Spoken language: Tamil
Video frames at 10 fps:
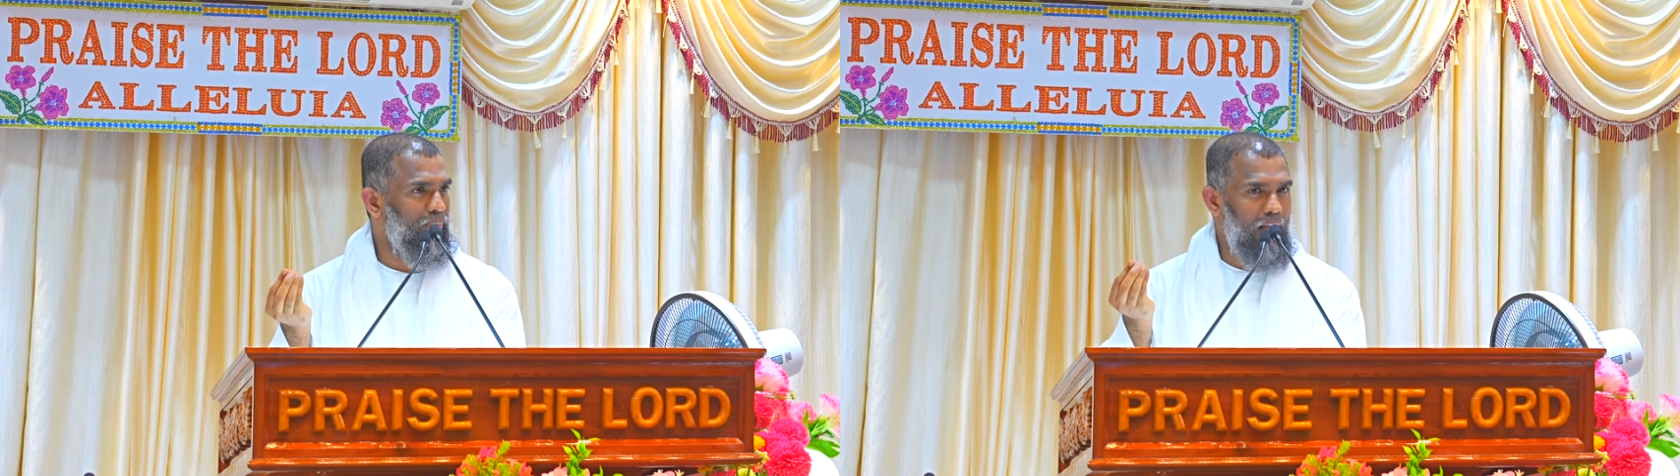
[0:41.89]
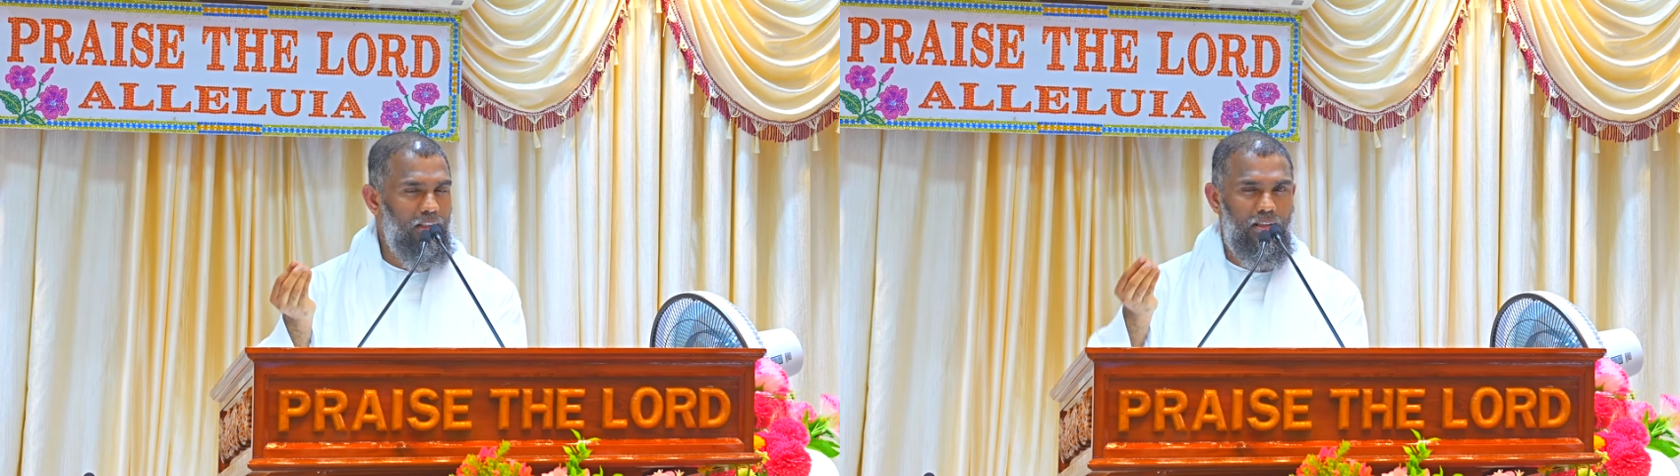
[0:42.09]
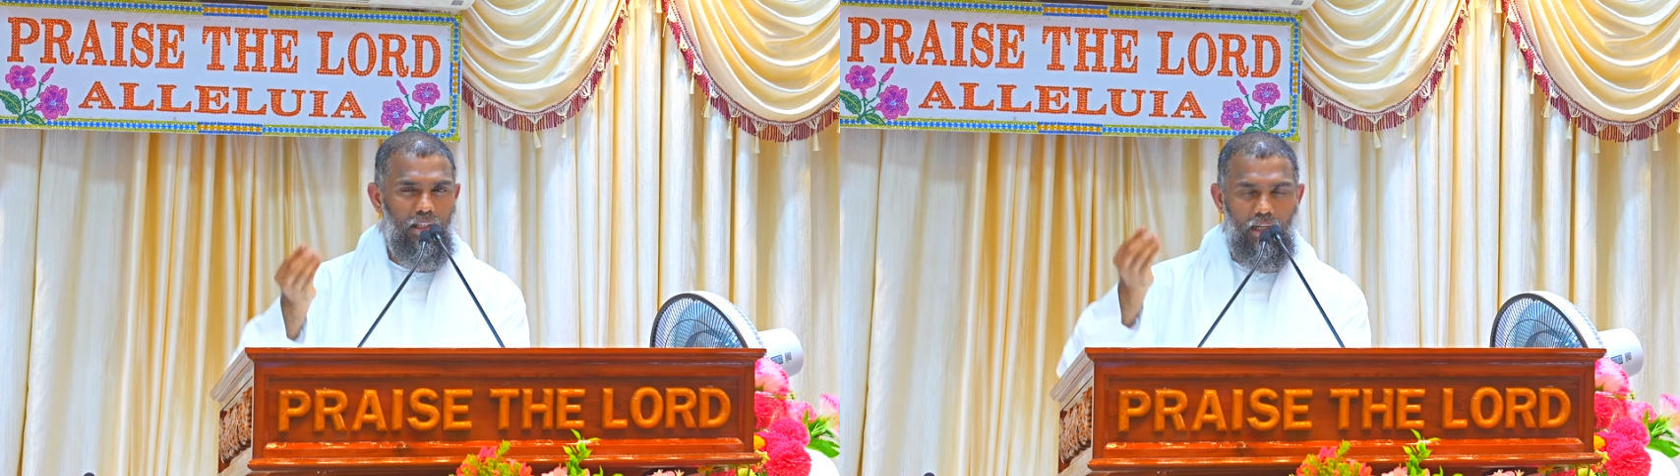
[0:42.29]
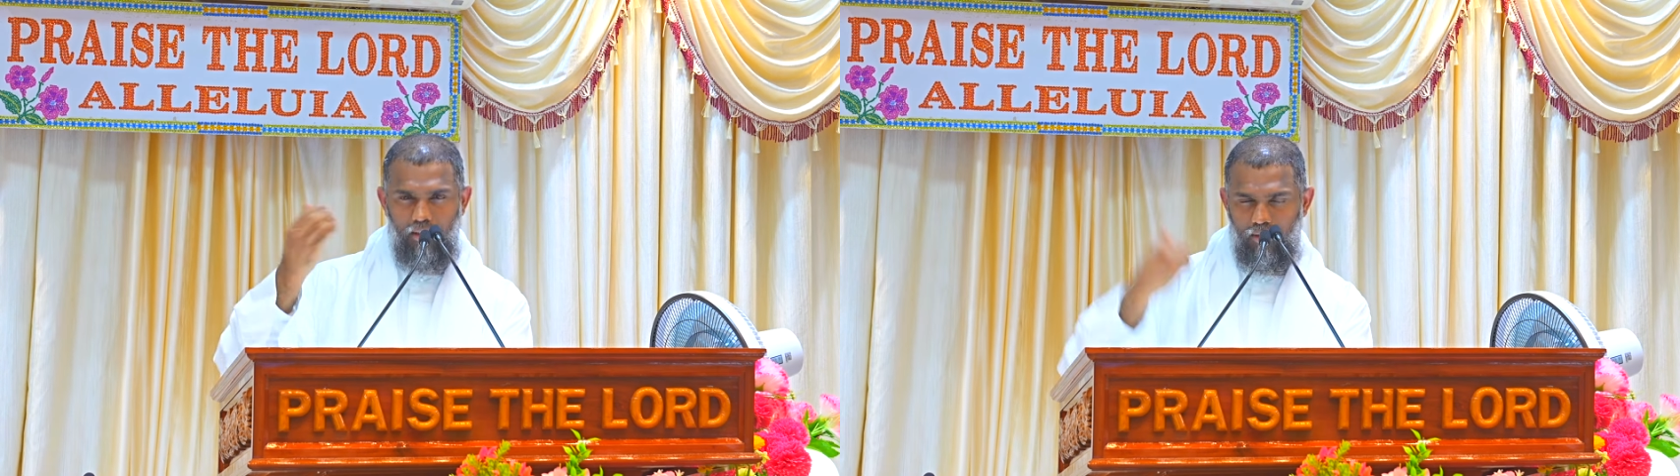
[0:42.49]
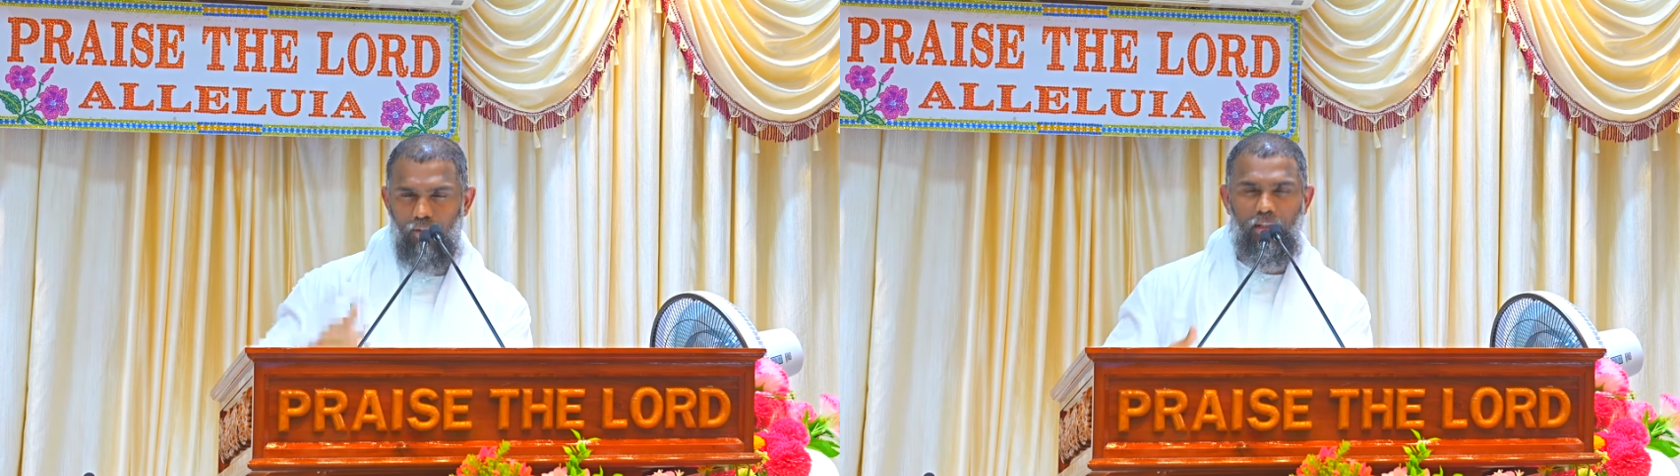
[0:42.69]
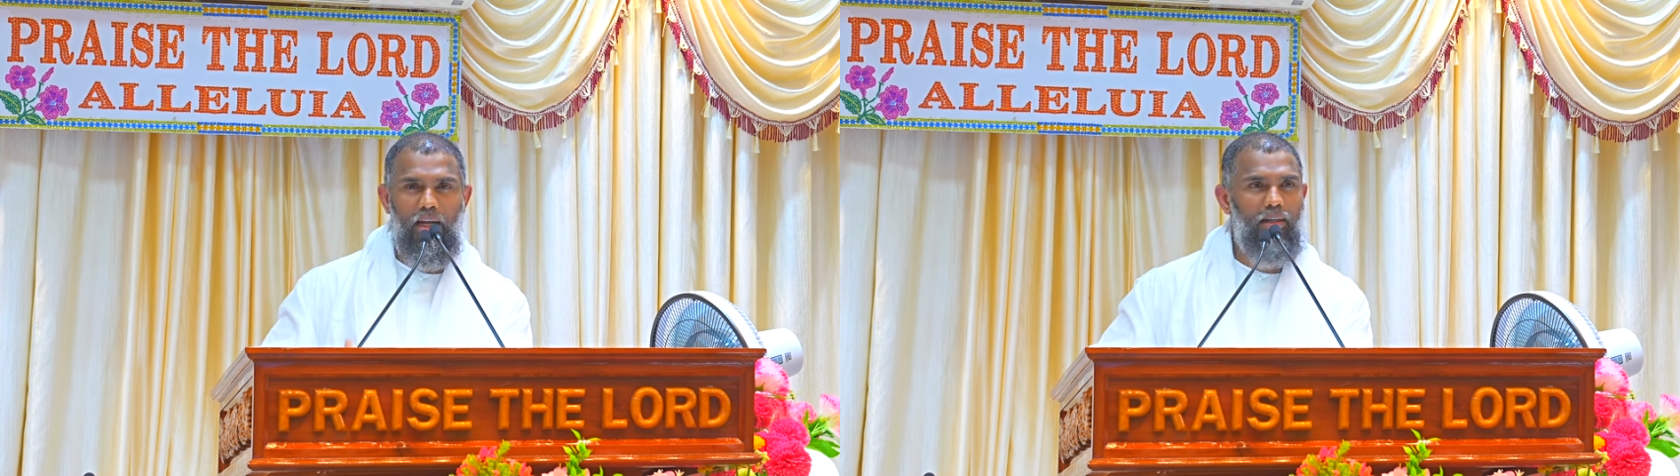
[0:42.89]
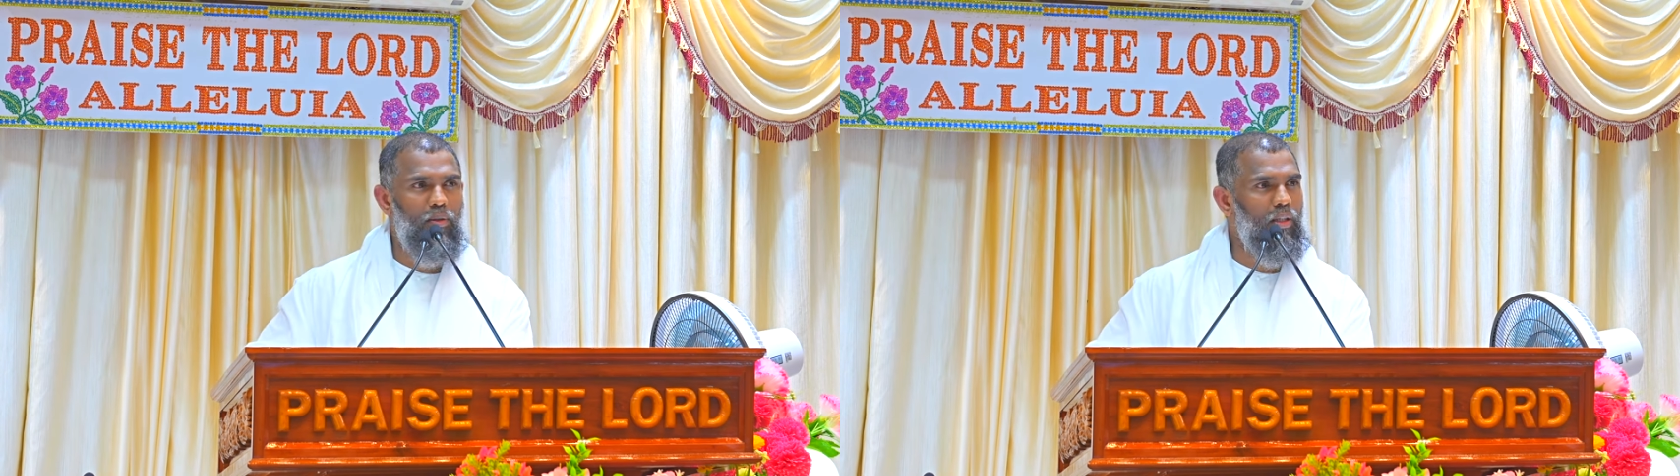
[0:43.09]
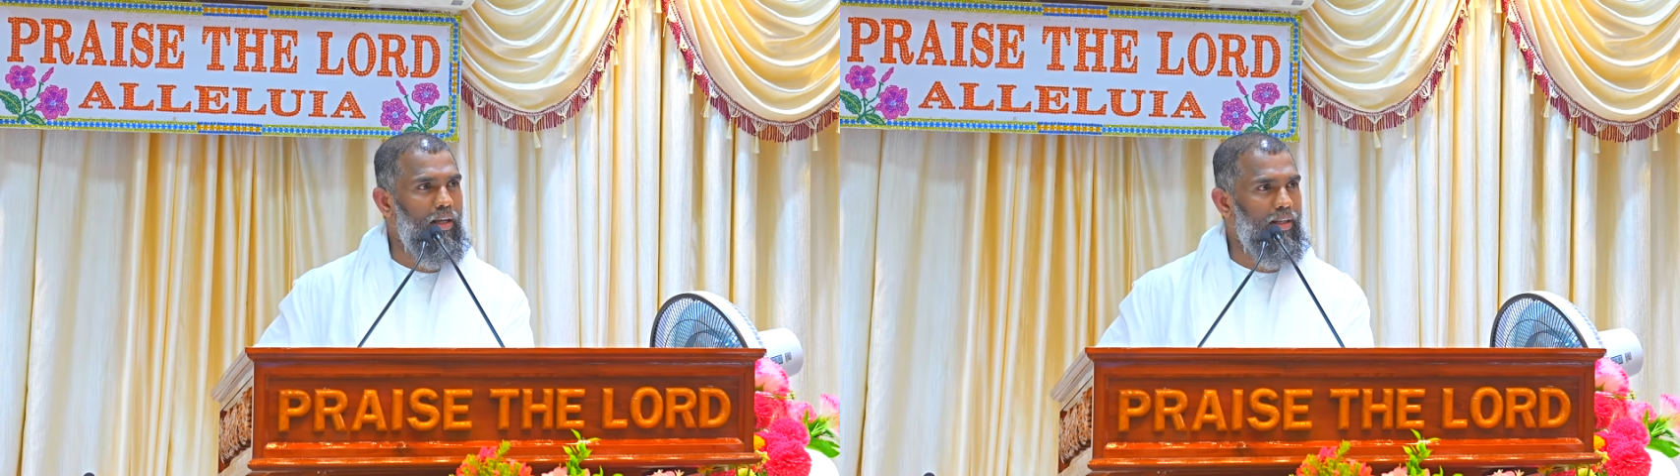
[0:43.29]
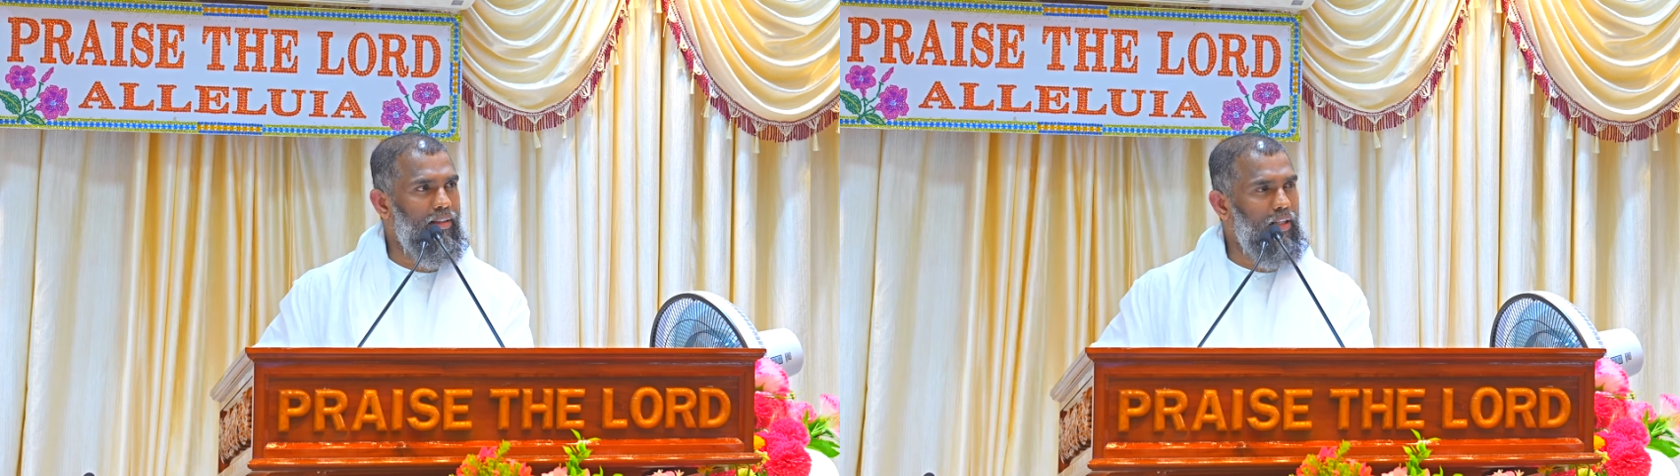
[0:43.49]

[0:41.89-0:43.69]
அது தனக்கும் கேடு உண்டாக்கி